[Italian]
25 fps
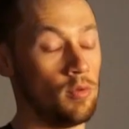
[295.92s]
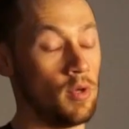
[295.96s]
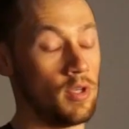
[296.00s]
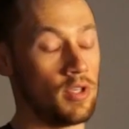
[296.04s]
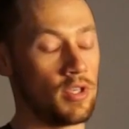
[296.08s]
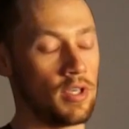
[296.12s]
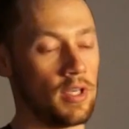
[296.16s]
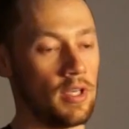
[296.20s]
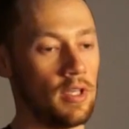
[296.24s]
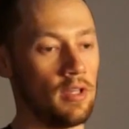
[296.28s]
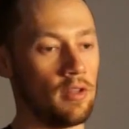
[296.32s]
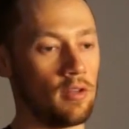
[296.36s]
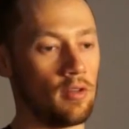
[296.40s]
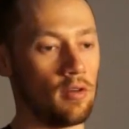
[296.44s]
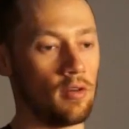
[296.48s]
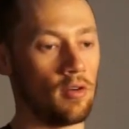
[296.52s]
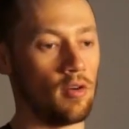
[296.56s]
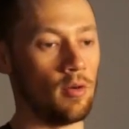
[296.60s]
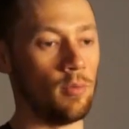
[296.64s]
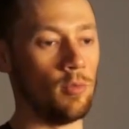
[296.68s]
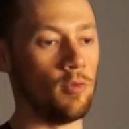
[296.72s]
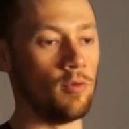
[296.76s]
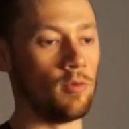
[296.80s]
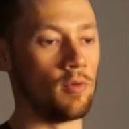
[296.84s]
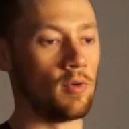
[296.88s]
200
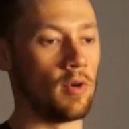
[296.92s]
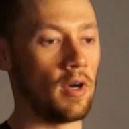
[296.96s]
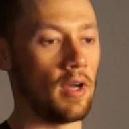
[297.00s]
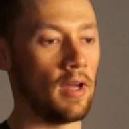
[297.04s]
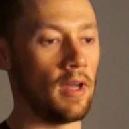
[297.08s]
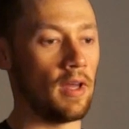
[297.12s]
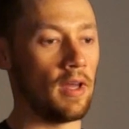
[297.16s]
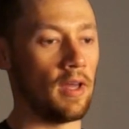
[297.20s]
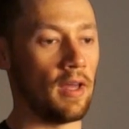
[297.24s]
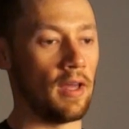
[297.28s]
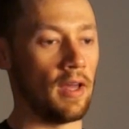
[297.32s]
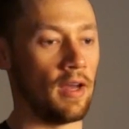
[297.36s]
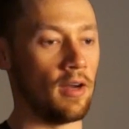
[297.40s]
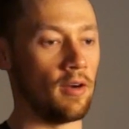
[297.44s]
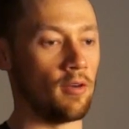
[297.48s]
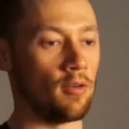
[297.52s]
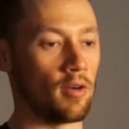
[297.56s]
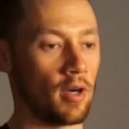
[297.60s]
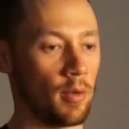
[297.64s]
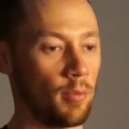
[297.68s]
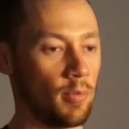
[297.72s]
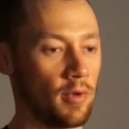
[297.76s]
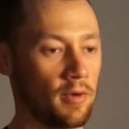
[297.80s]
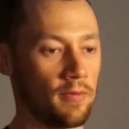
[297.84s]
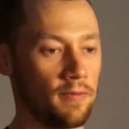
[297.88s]
comunque è
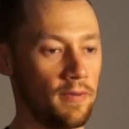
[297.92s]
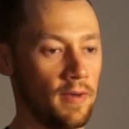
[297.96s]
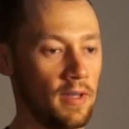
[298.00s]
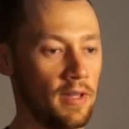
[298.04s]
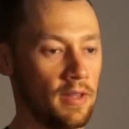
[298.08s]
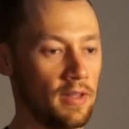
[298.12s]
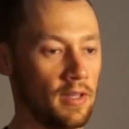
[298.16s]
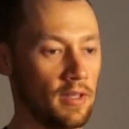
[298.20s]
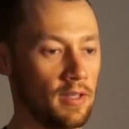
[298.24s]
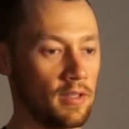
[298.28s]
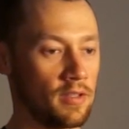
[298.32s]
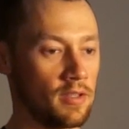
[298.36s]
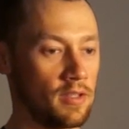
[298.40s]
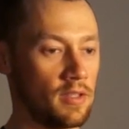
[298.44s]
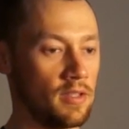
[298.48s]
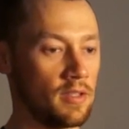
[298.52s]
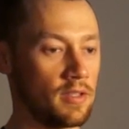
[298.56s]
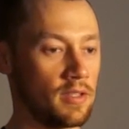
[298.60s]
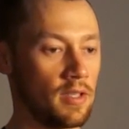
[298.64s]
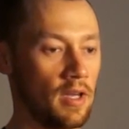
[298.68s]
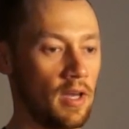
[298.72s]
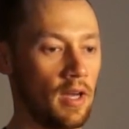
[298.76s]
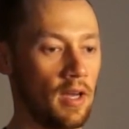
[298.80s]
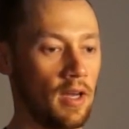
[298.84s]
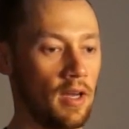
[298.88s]
ancora perfetta,
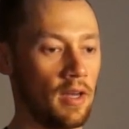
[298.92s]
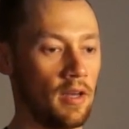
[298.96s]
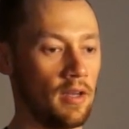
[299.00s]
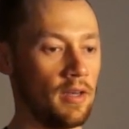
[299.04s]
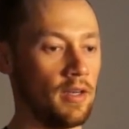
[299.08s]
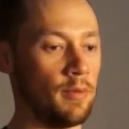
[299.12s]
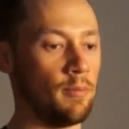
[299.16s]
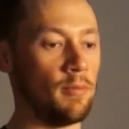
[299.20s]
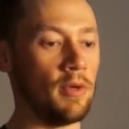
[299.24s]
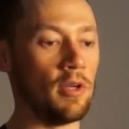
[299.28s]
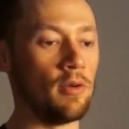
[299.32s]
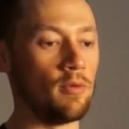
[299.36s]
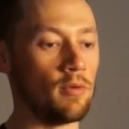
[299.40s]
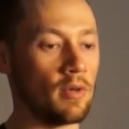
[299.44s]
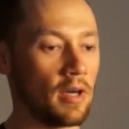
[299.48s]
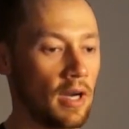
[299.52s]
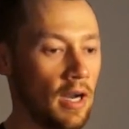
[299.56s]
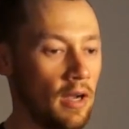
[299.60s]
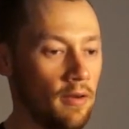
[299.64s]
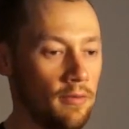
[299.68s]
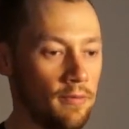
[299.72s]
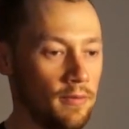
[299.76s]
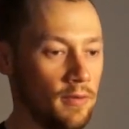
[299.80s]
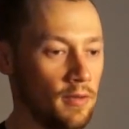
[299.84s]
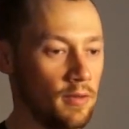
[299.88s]
senza nemmeno un
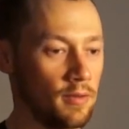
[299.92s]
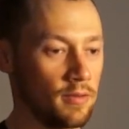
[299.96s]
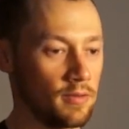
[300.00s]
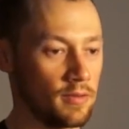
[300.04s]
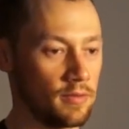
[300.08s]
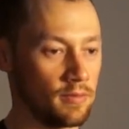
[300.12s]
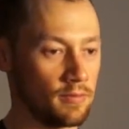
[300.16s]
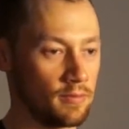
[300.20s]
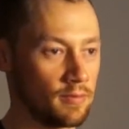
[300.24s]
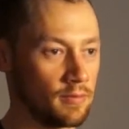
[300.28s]
graffio.